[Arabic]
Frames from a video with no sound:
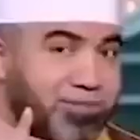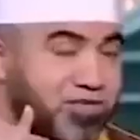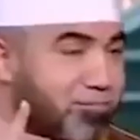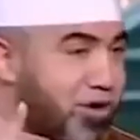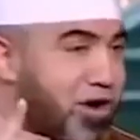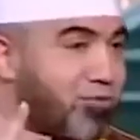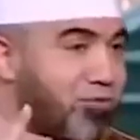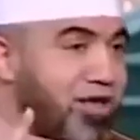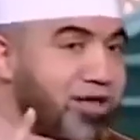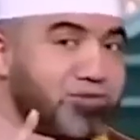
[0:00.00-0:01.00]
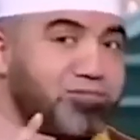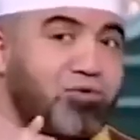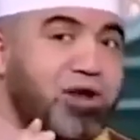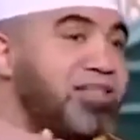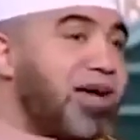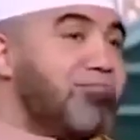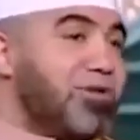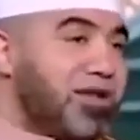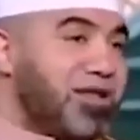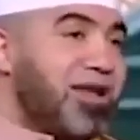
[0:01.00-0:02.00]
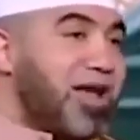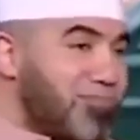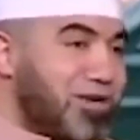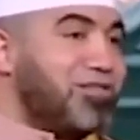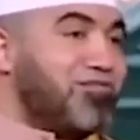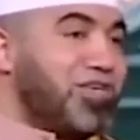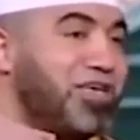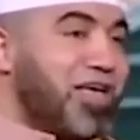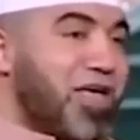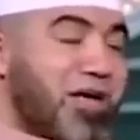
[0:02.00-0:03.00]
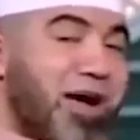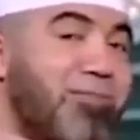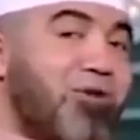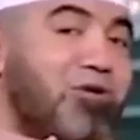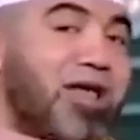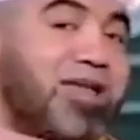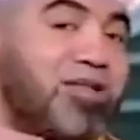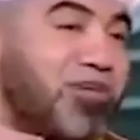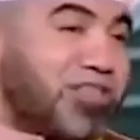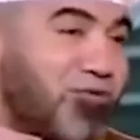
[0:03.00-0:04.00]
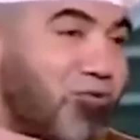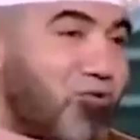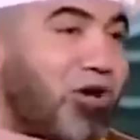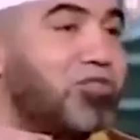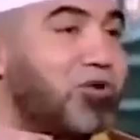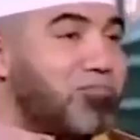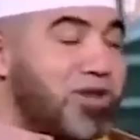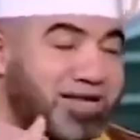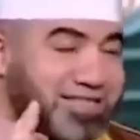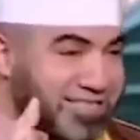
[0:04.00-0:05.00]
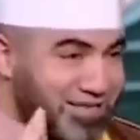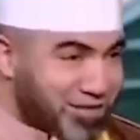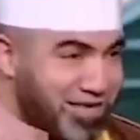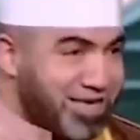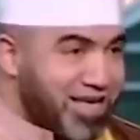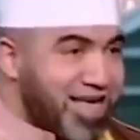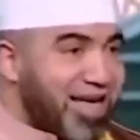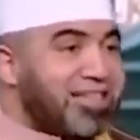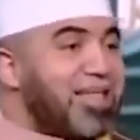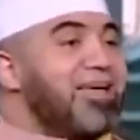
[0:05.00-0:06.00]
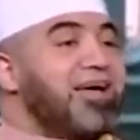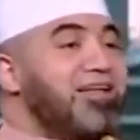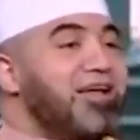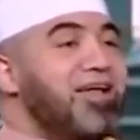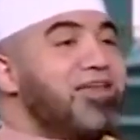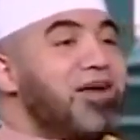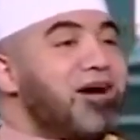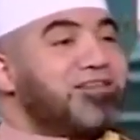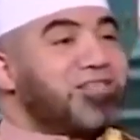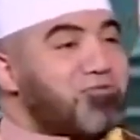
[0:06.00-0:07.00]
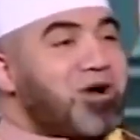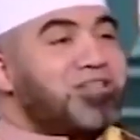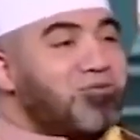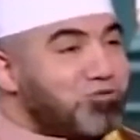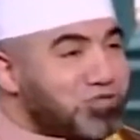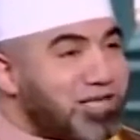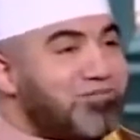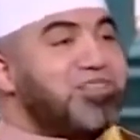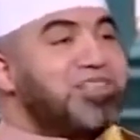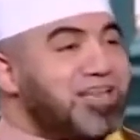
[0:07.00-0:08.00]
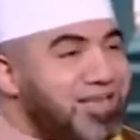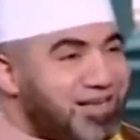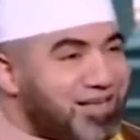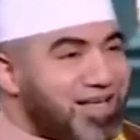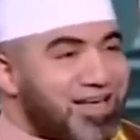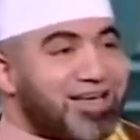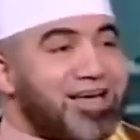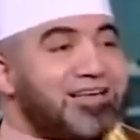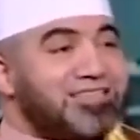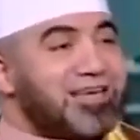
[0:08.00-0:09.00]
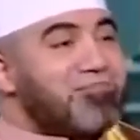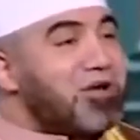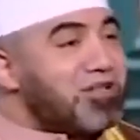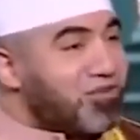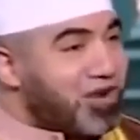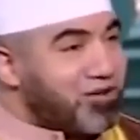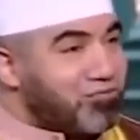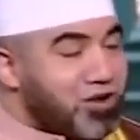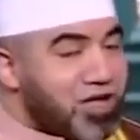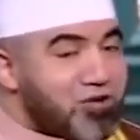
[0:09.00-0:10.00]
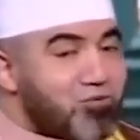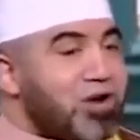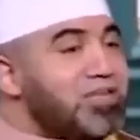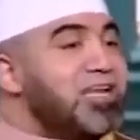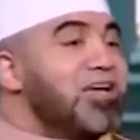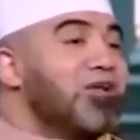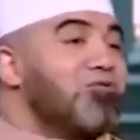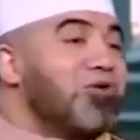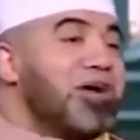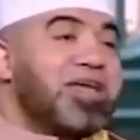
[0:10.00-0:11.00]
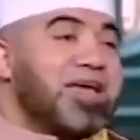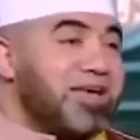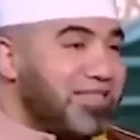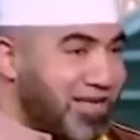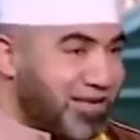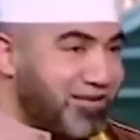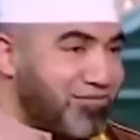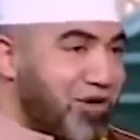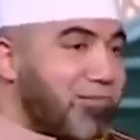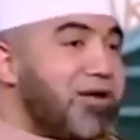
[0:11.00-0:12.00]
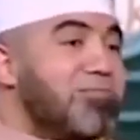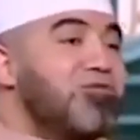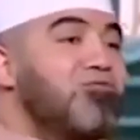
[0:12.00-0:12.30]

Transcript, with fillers: أنا بصبرها بقول لها إيه مش بقول لها اتحملي الهم اللي أنت فيه بقول لها اللي فات ده كله عند ربنا احتسبيه هتلاقي اجرك لأن أكتر واحدة أوذيت في التاريخ هي آسية امرأة فرعون ولذلك القرآن خلدها فمهما